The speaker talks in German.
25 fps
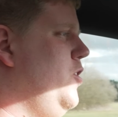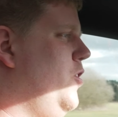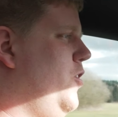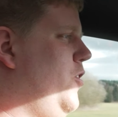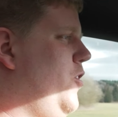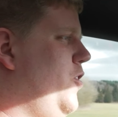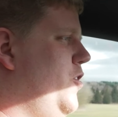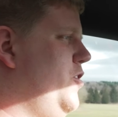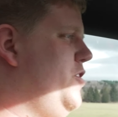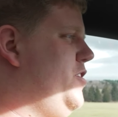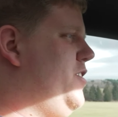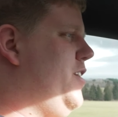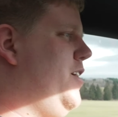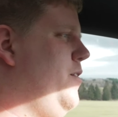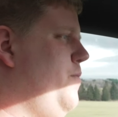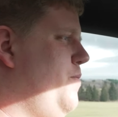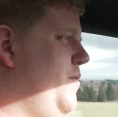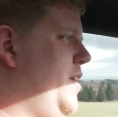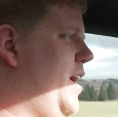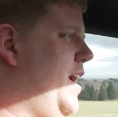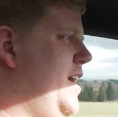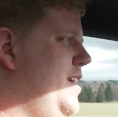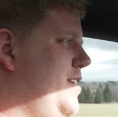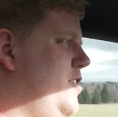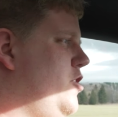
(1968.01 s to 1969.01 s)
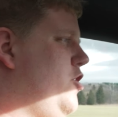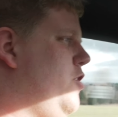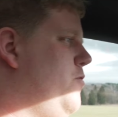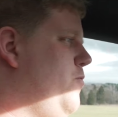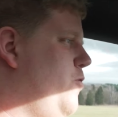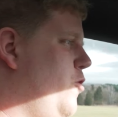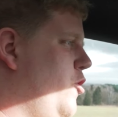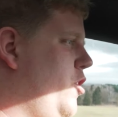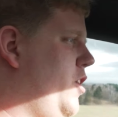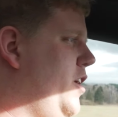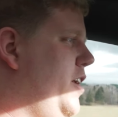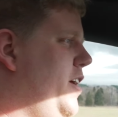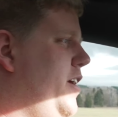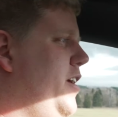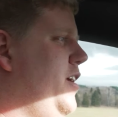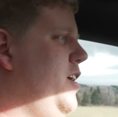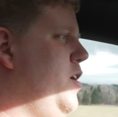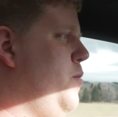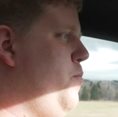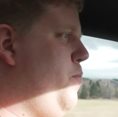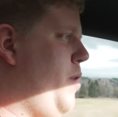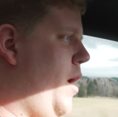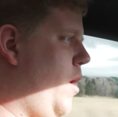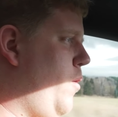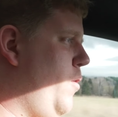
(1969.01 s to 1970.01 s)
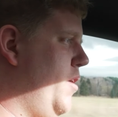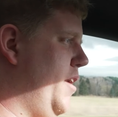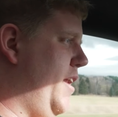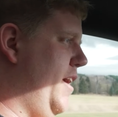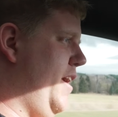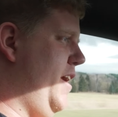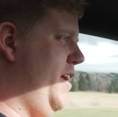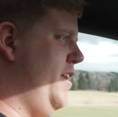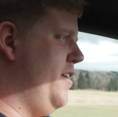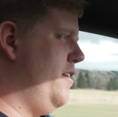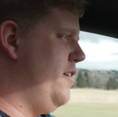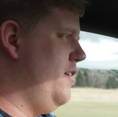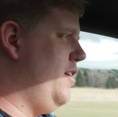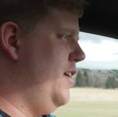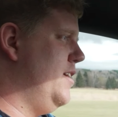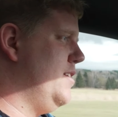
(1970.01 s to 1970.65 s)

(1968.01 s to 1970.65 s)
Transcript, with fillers: Und ähm, da ist schon wirklich Power dahinter.